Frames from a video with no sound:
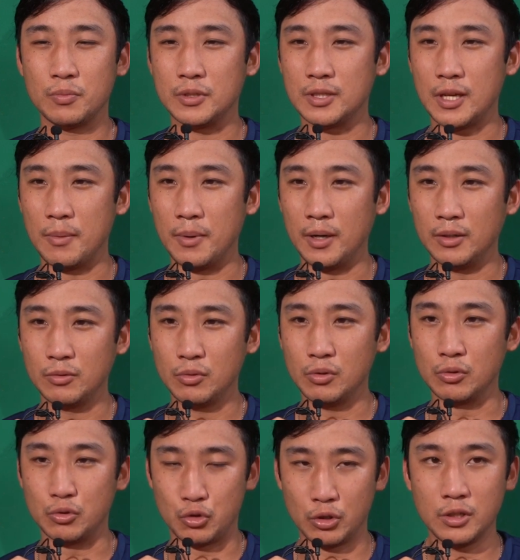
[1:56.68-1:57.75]
比赛吧，因为
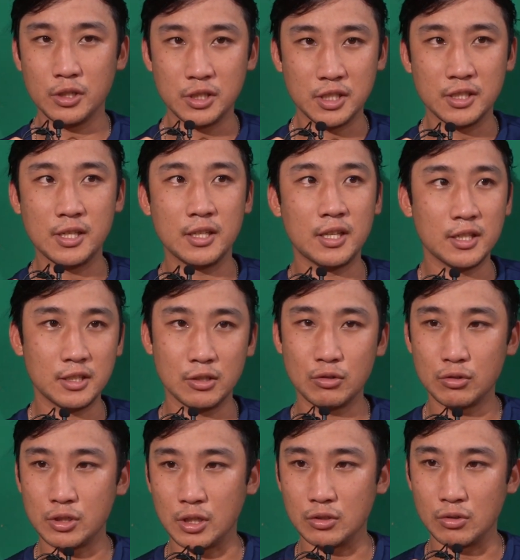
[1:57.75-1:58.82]
我觉得现在大家
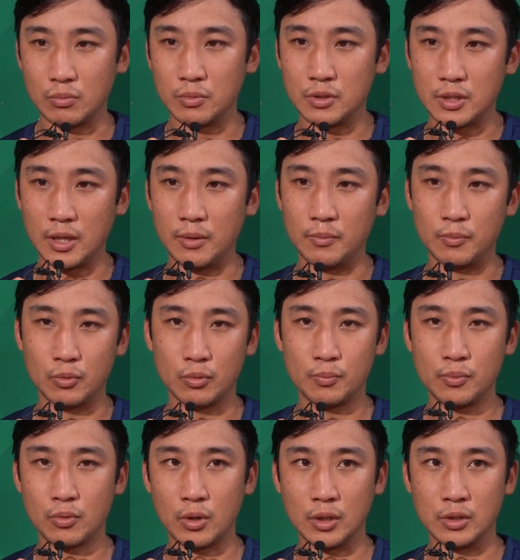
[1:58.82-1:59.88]
都享受比赛，不
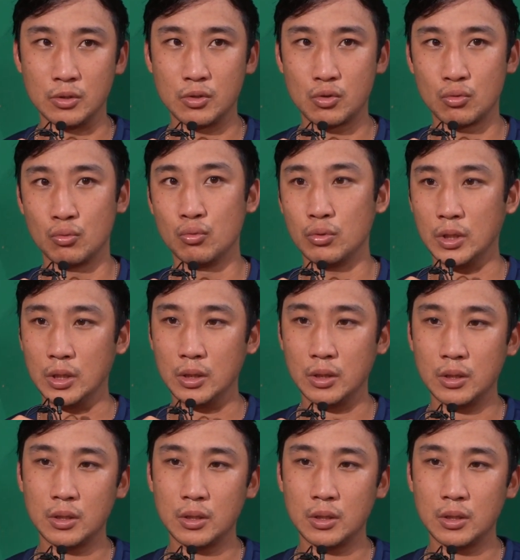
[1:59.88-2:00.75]
不管输赢。